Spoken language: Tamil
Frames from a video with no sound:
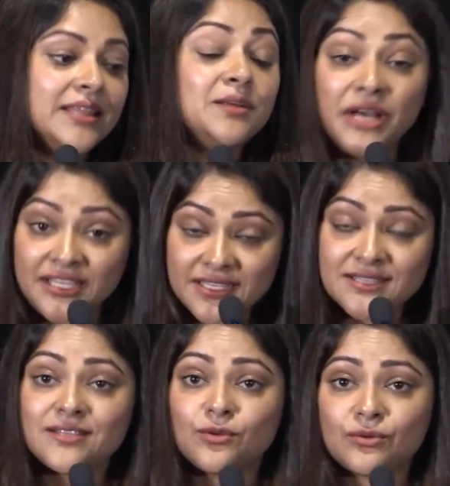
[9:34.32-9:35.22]
அந்த மாதிரி
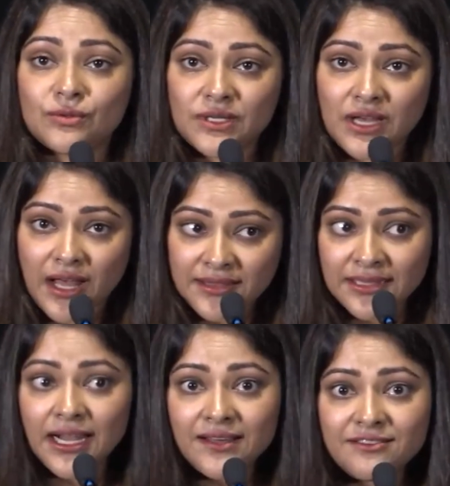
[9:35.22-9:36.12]
ஸோ
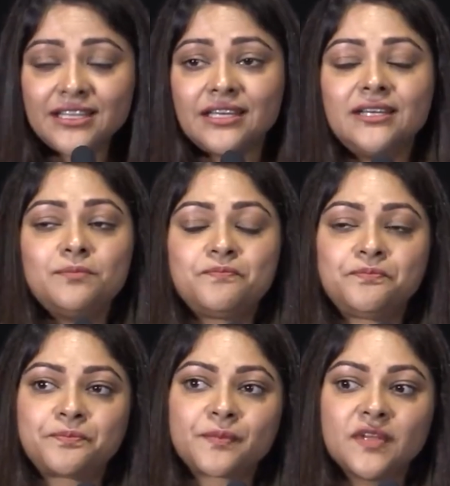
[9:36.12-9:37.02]
அந்த அளவுக்கு
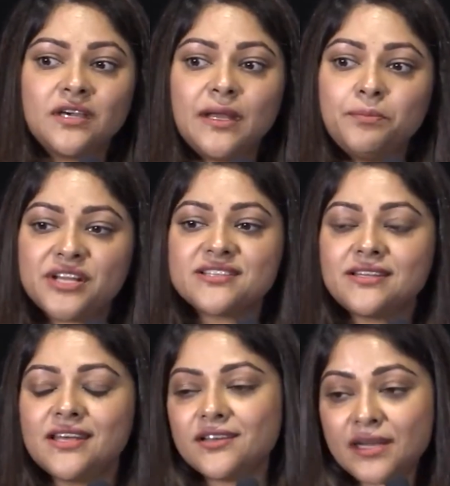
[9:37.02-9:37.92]

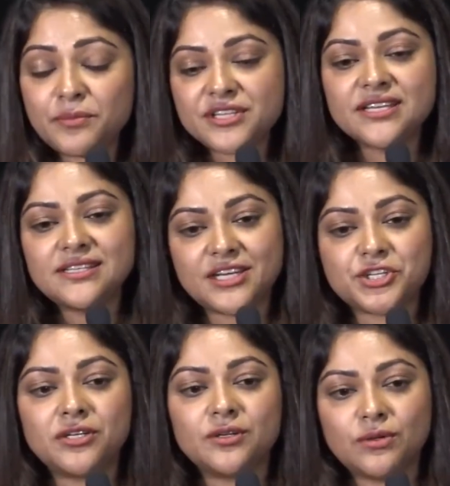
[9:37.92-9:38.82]
ரெப்ரசன்டே
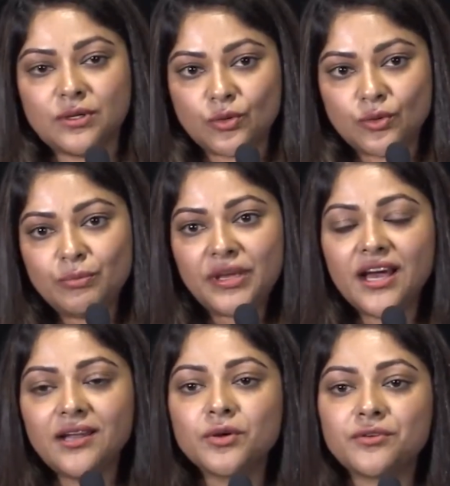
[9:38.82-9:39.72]
ரெப்ரஸன்டேஷன் ஒரு
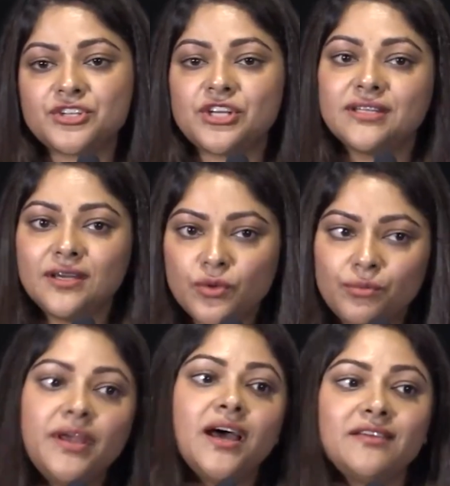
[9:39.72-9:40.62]
உண்மையான ஒரு விஷயத்த
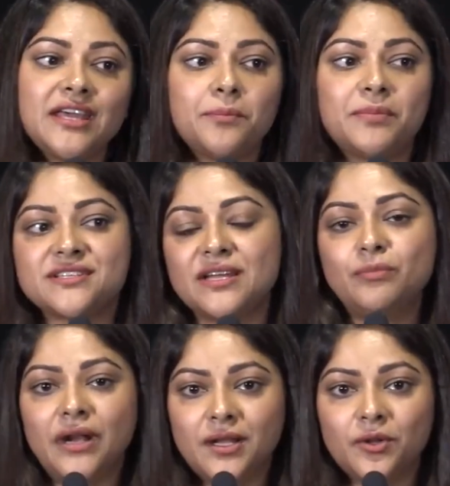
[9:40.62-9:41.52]
உண்மையாகவே
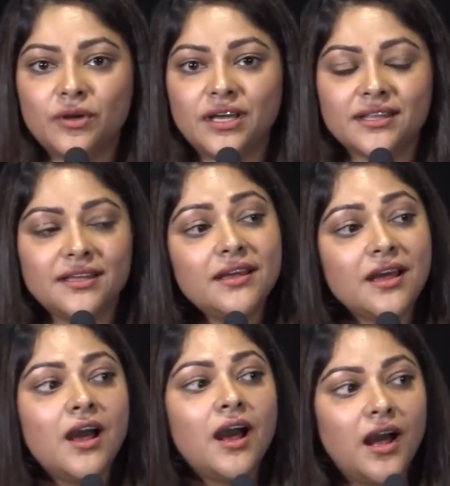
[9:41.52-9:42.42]
ரெப்ரசன்ட் பண்ணணுங்கிறது
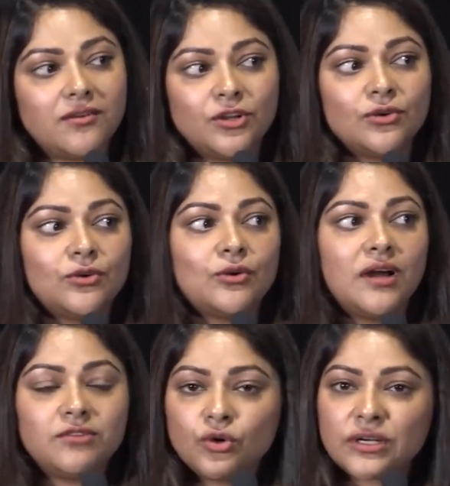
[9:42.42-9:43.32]
அவ்வளோ
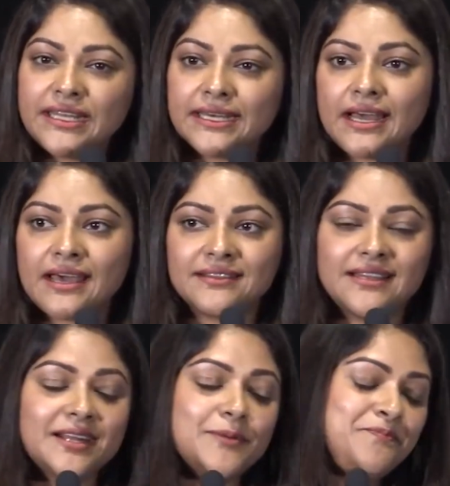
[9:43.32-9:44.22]
அவ்வளோ கிளியராக
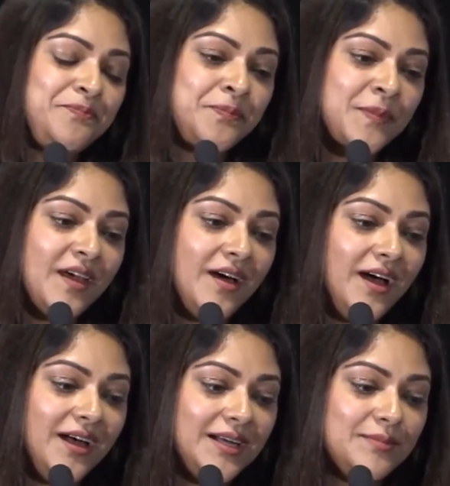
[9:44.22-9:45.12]
இருந்தார்
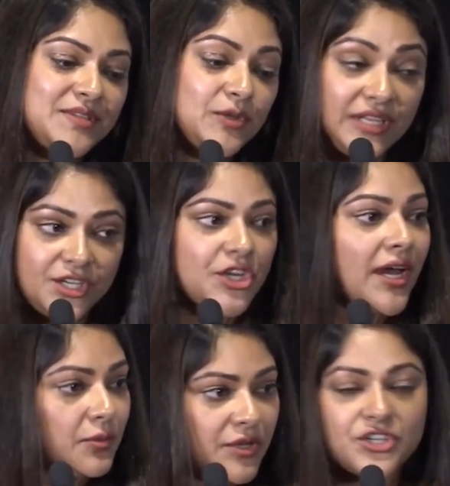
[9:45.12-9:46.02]
ஸோ
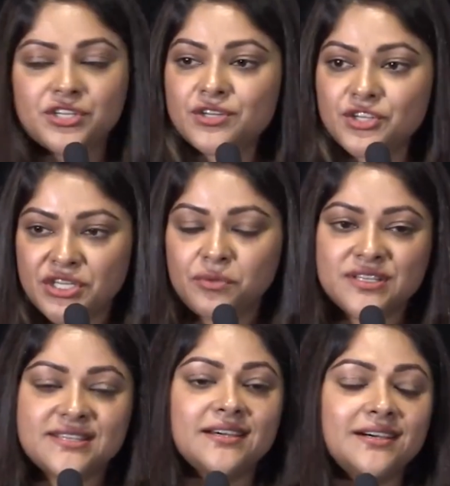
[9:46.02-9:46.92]
தீக்ஷா ஐ விஷ் ஷீ
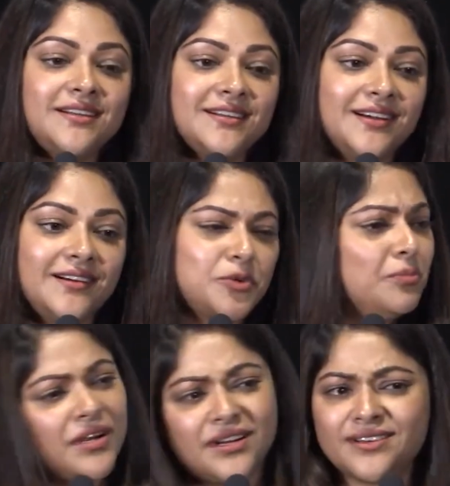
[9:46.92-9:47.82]
வாஸ் ஹியர்
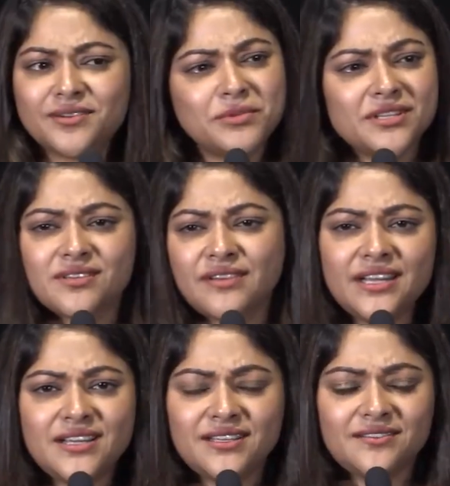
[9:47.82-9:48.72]
ரொம்ப ரொம்ப
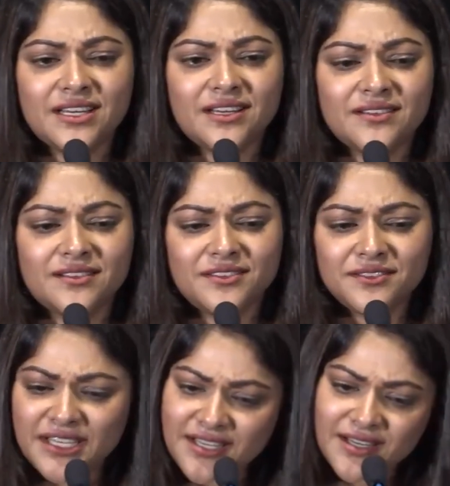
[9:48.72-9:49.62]
வெரி
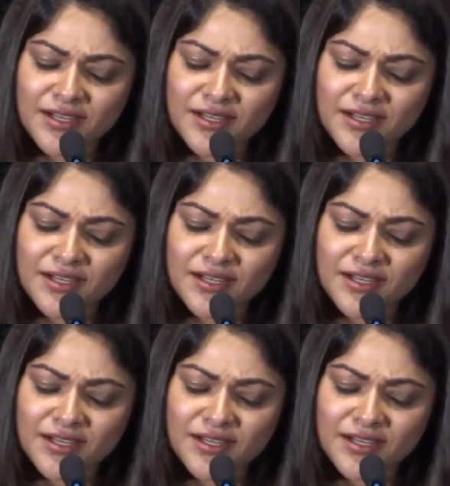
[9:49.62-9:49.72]
வெரி